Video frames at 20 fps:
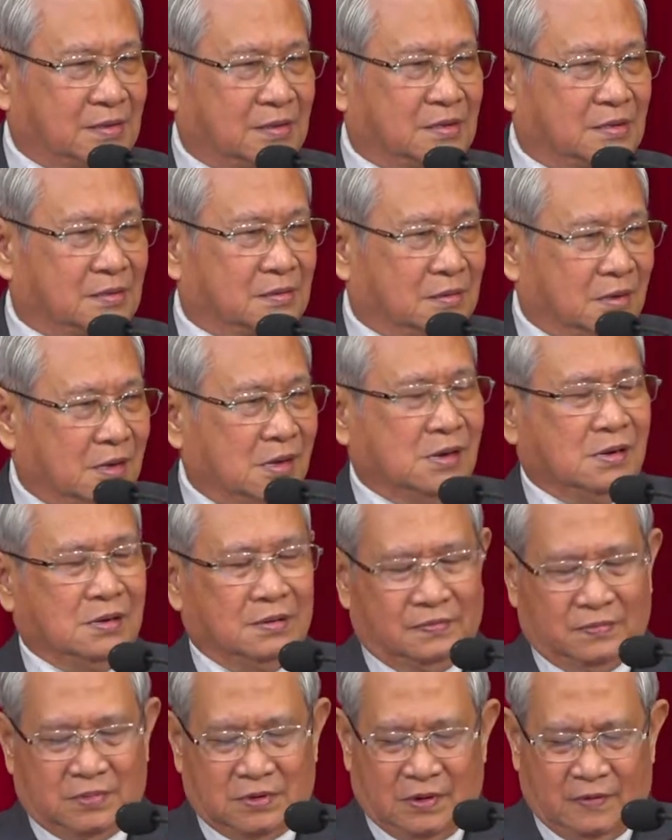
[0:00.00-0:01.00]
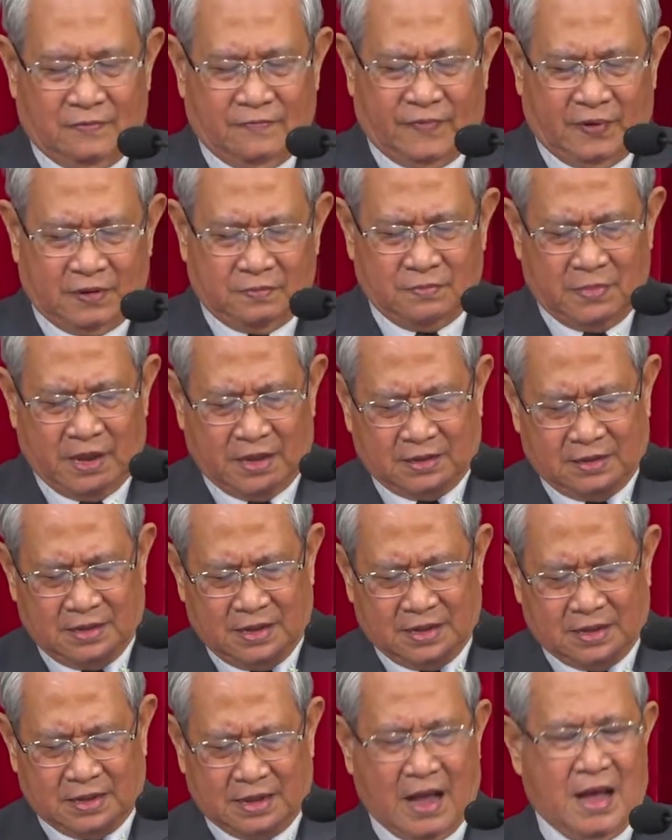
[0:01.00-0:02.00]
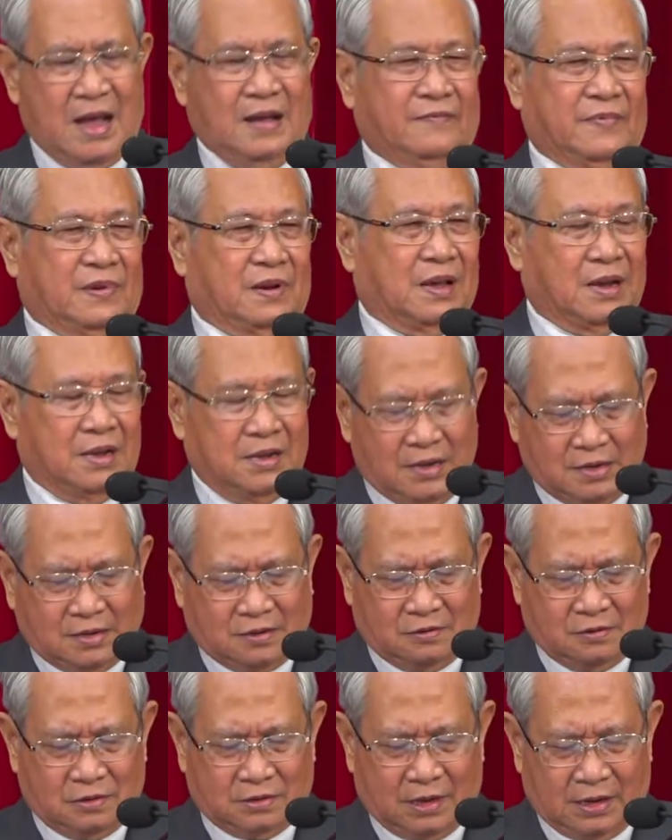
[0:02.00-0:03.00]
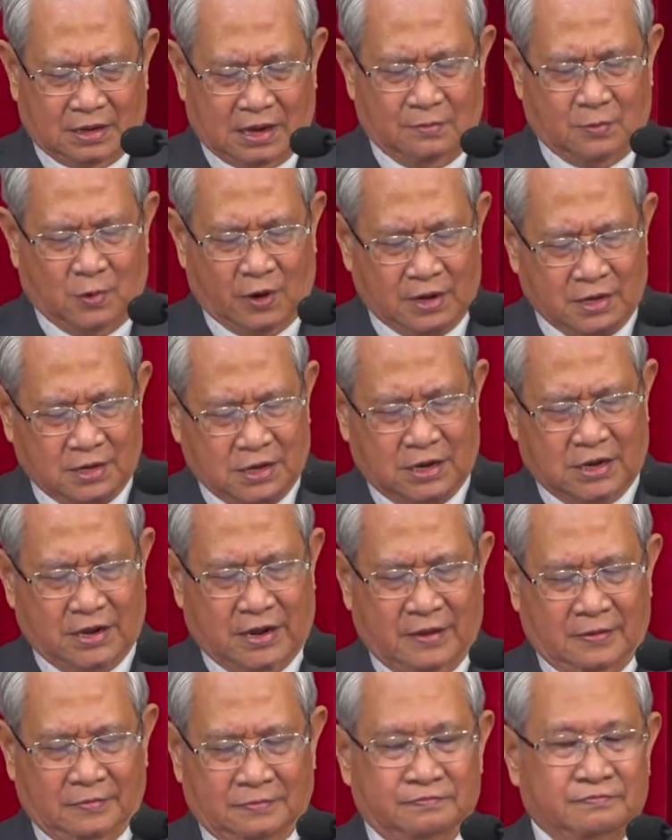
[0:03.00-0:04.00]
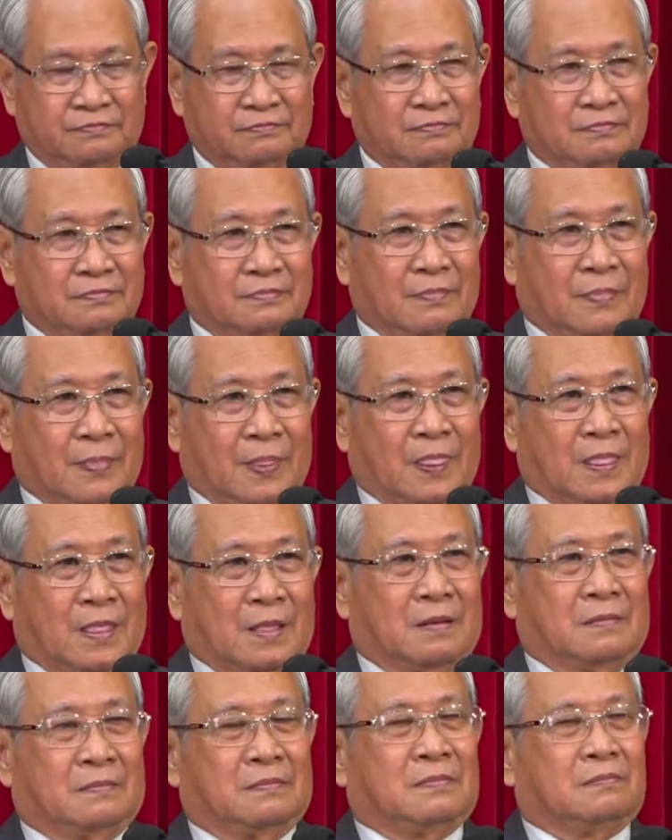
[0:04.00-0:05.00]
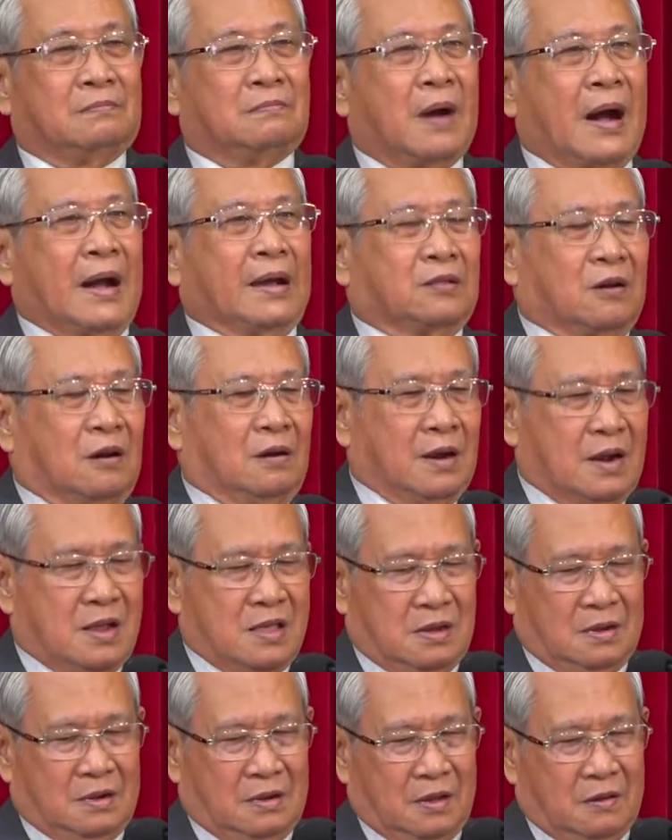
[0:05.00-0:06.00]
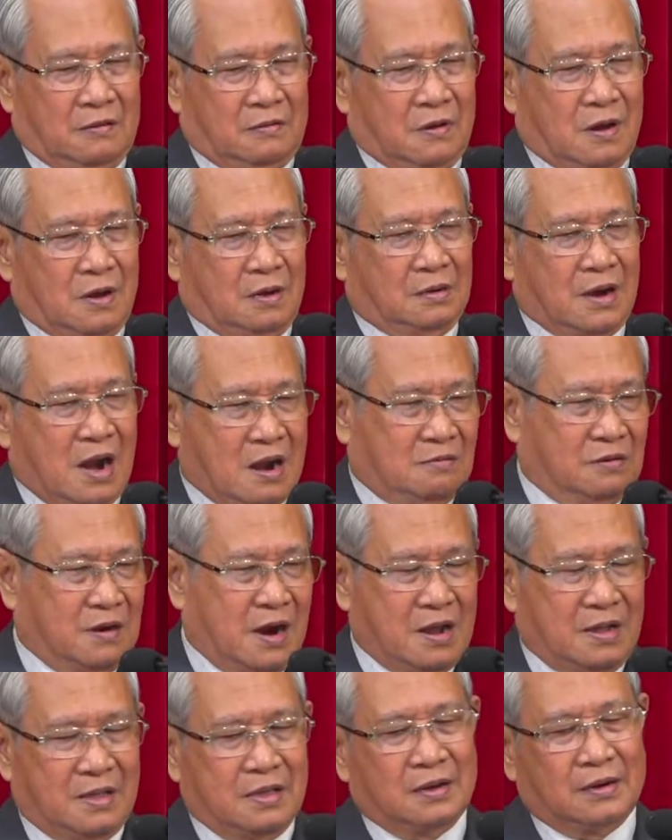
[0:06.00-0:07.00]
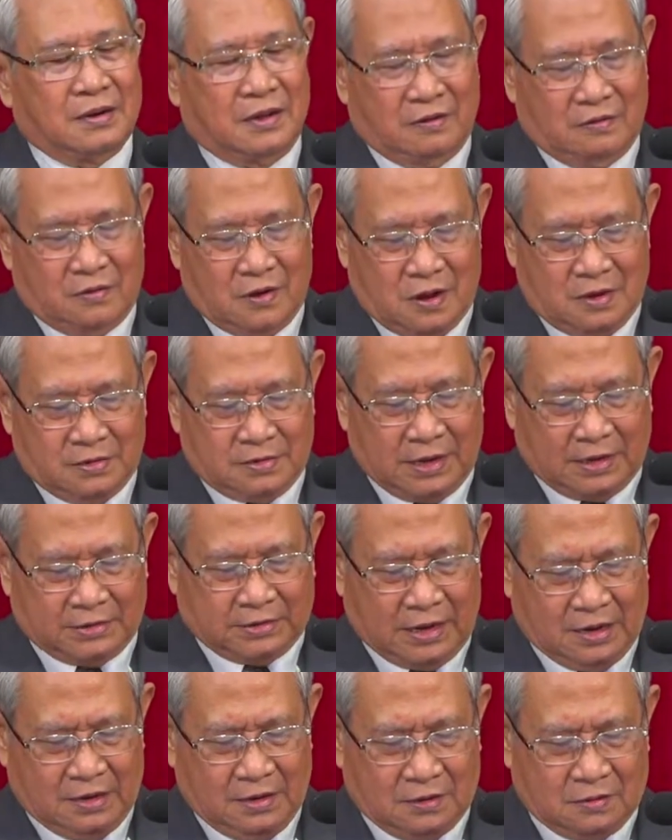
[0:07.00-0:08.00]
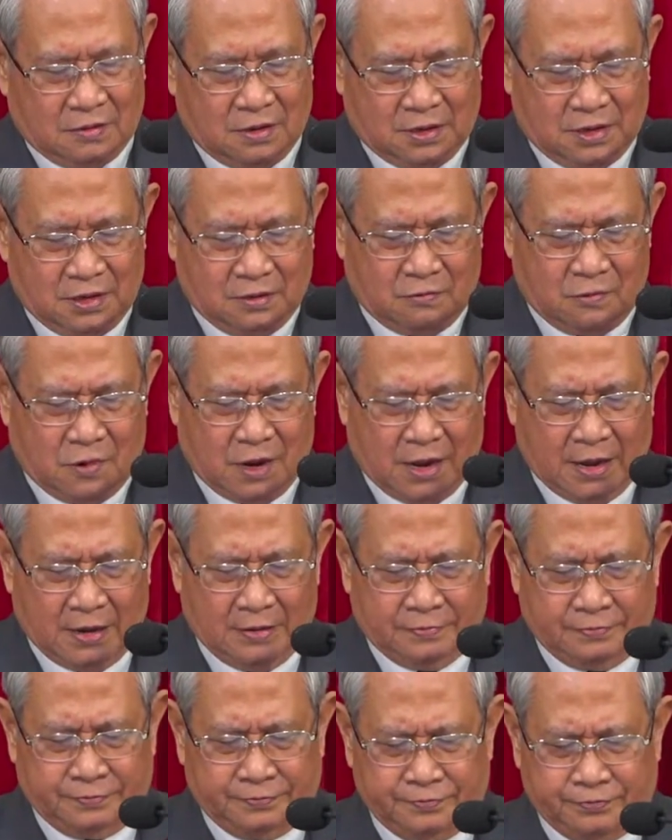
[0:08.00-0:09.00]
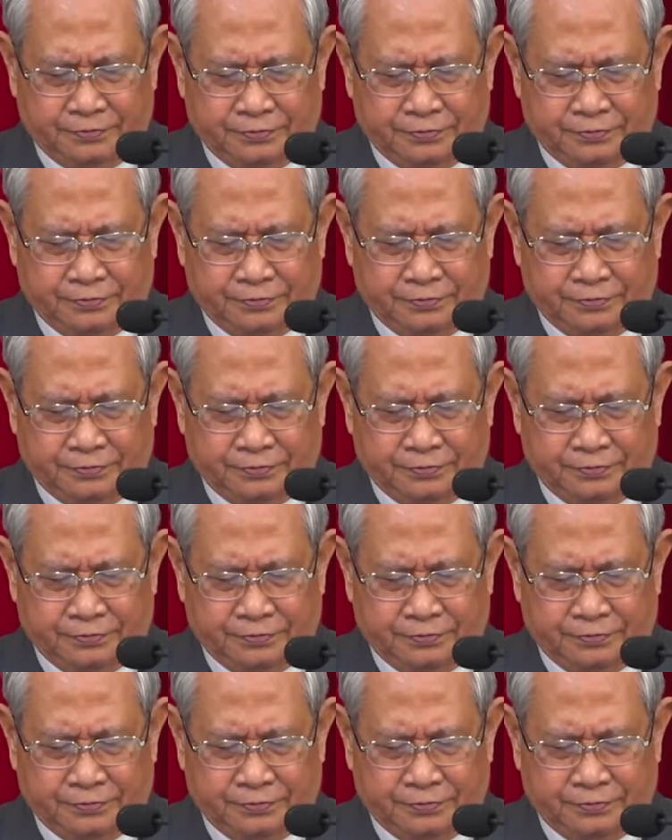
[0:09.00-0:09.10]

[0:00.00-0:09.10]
cái tình thương và không phân biệt gì cả về lợi ích của tất cả mọi người. Bày tỏ ra những điều đó, rao ra những điều đó, chắc chắn là có kết quả.